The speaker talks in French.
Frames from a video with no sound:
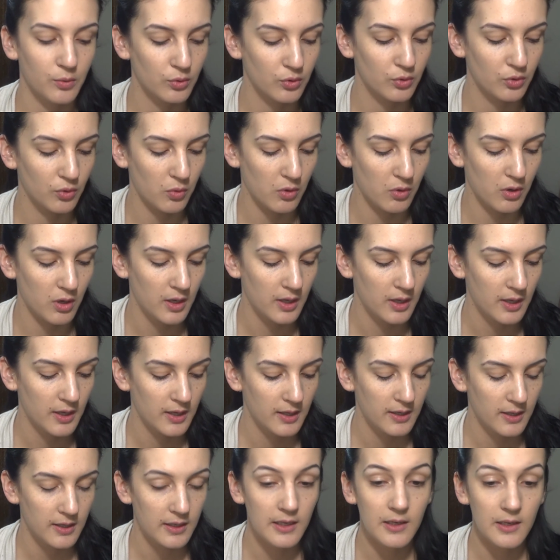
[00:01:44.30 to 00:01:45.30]
03.
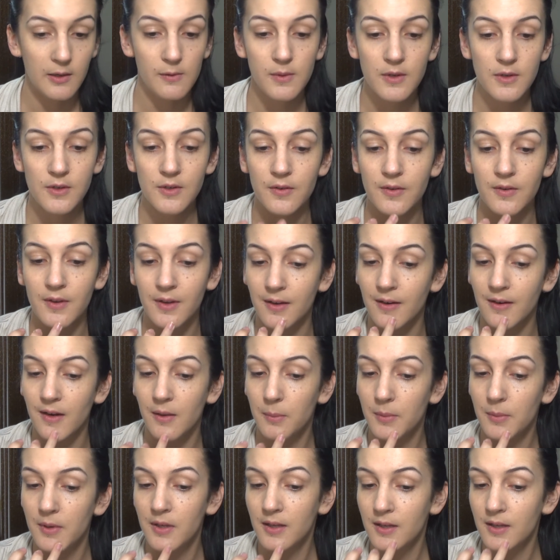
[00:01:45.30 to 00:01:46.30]
Et lui je viens
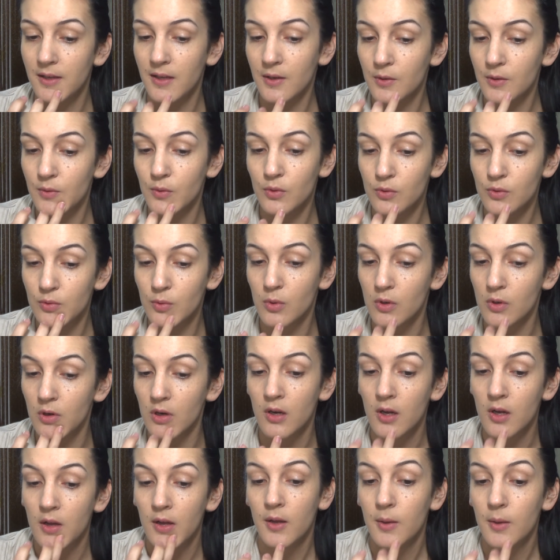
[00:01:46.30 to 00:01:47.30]
l'appliquer au doigt,
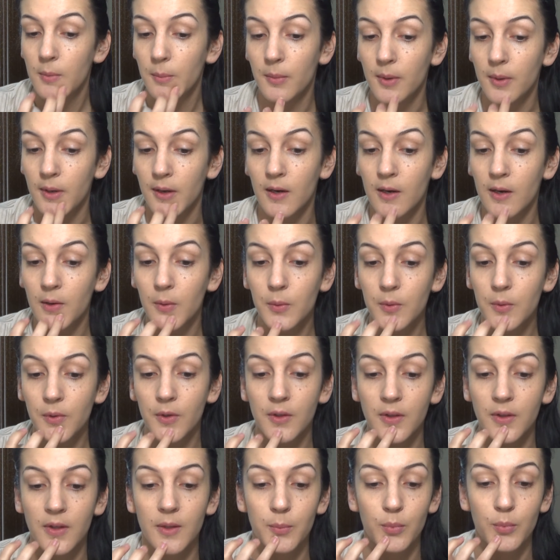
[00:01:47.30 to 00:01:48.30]
bah, là où il y
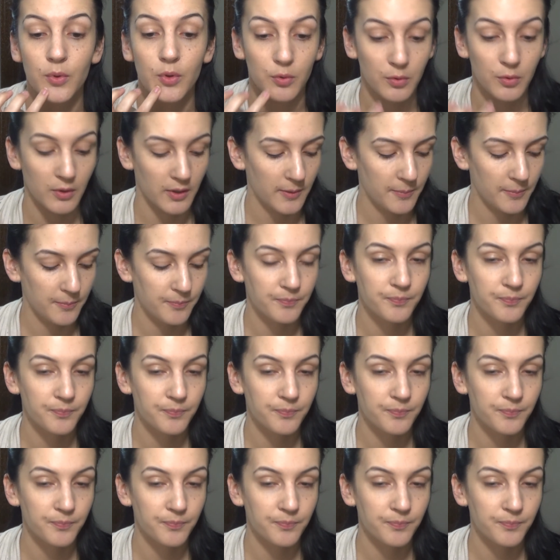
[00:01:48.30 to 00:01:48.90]
en a besoin.